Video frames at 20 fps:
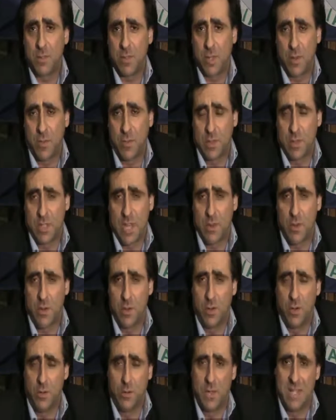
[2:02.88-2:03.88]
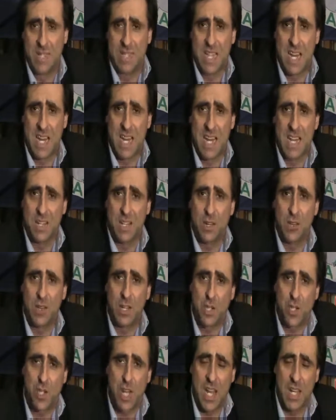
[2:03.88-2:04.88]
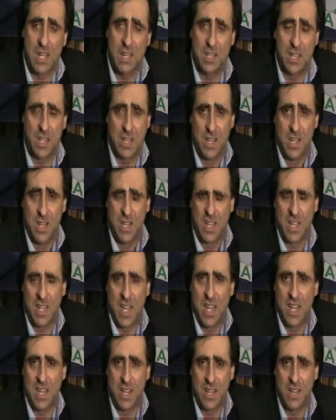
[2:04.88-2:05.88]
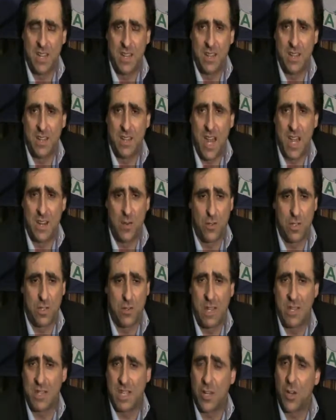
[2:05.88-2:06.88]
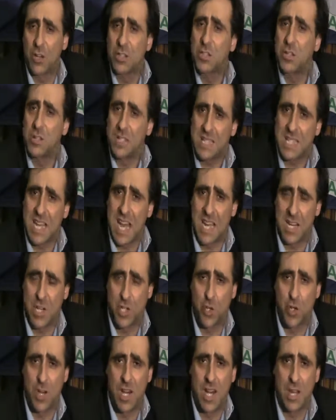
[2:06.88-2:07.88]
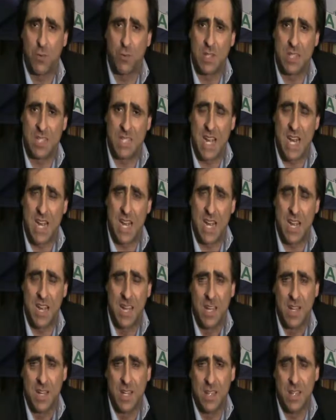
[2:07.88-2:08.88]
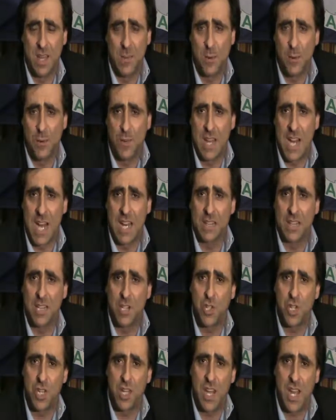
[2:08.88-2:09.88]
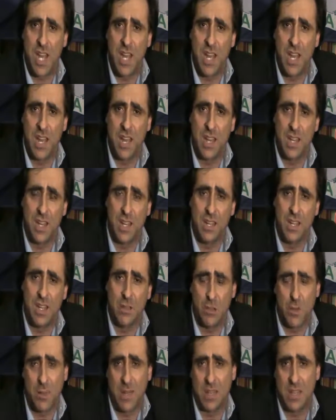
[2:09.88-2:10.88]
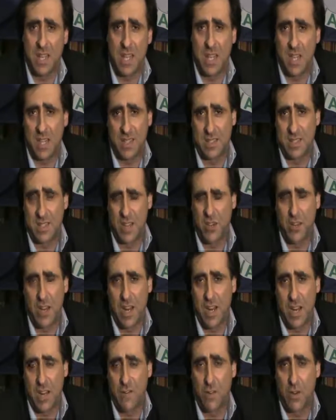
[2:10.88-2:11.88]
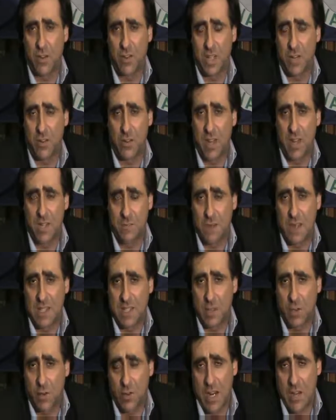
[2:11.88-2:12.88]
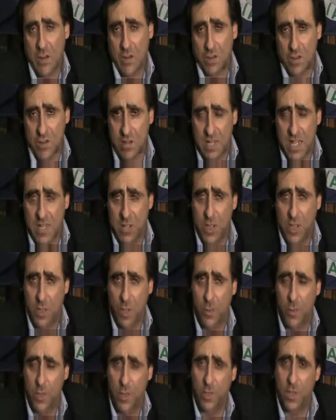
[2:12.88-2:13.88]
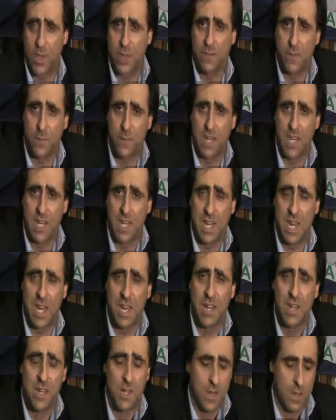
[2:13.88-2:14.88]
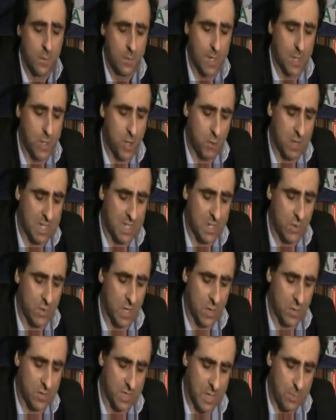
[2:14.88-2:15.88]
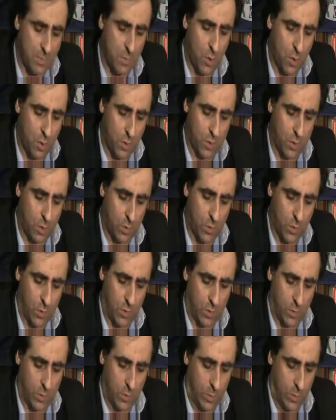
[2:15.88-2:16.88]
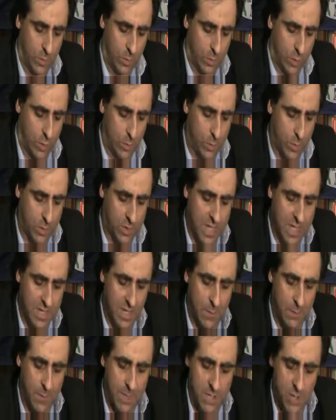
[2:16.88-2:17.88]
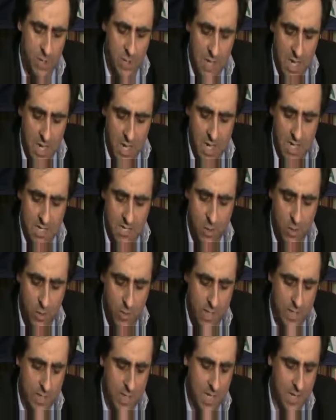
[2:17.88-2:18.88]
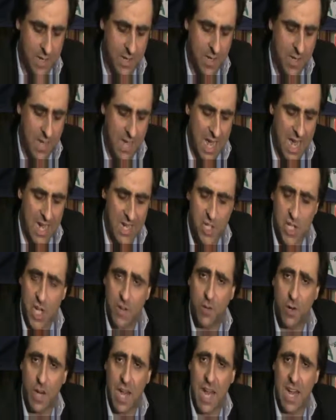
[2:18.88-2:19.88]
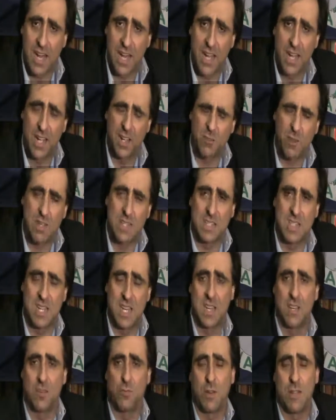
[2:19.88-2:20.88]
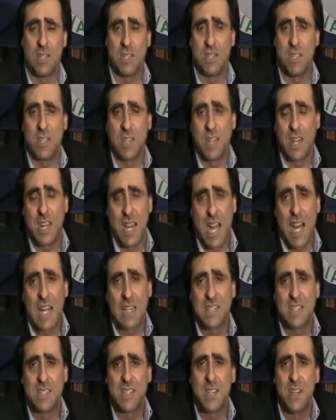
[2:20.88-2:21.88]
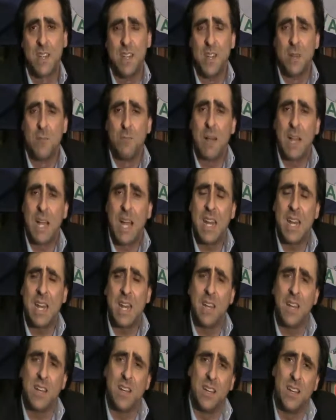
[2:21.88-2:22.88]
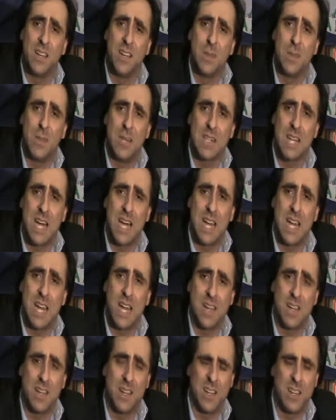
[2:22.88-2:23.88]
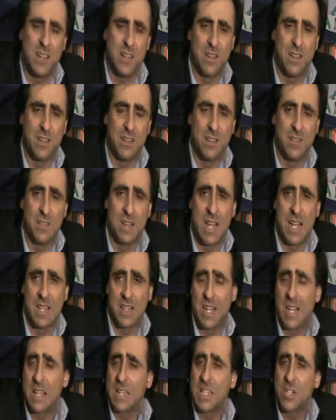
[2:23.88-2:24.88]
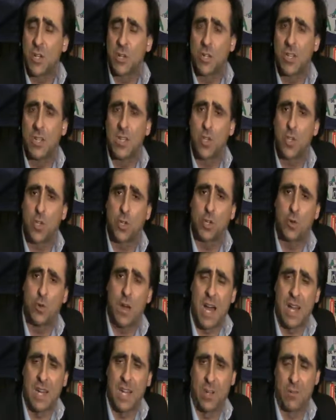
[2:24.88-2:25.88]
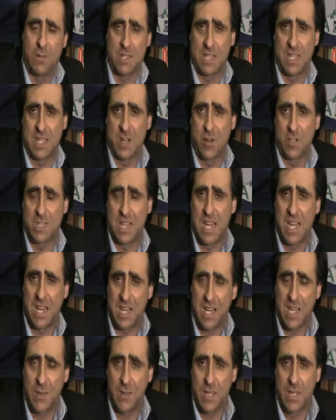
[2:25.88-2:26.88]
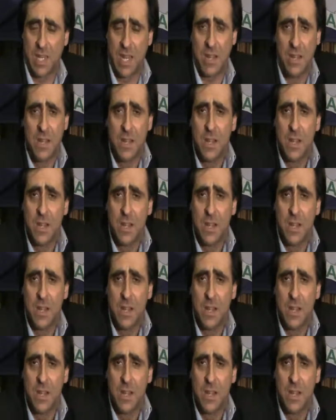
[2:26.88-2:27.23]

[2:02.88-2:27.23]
cioè, possiamo, pensare ad adolescenti che eh, hanno sicuramente grosso disagio nell'acquistare eh, dei profilattici e naturalmente non, a volte non, spesso non hanno il sostegno economico delle famiglie, perciò questa è una cosa molto molto, molto, molto importante, bisogna assolutamente agevolare queste, questi ragazzi, magari eh, limitare eh, al di sotto dei 18 anni questa cosa al limite.